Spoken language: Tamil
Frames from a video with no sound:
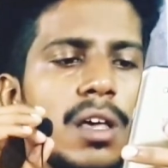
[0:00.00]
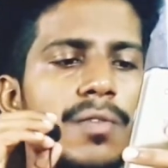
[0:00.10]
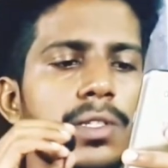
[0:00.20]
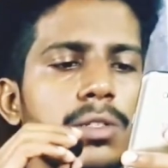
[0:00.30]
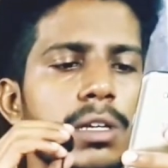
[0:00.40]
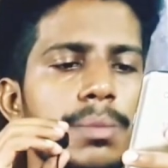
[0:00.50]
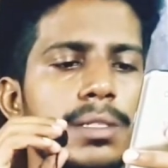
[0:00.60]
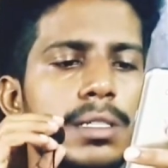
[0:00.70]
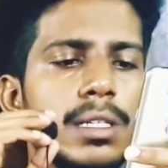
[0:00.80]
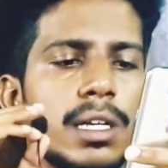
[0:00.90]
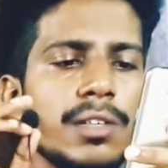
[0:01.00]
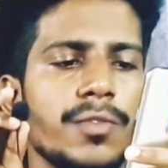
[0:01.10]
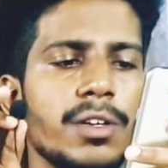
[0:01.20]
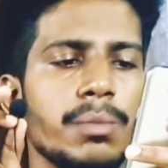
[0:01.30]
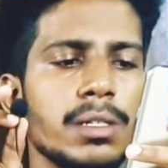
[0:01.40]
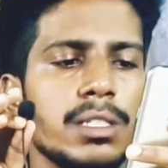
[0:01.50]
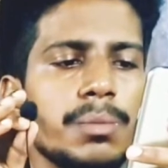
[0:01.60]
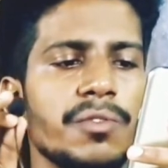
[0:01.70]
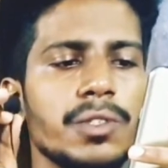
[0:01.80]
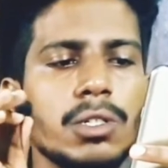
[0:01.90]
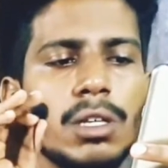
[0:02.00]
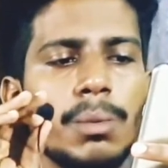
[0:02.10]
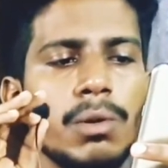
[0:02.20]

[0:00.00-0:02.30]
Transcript: ஃபிசியோதெரப்பி செக்ஷன் அது ஃபிஃப்டி மார்க்ஸ் இப்போ ஃபிசியோதெரப்பி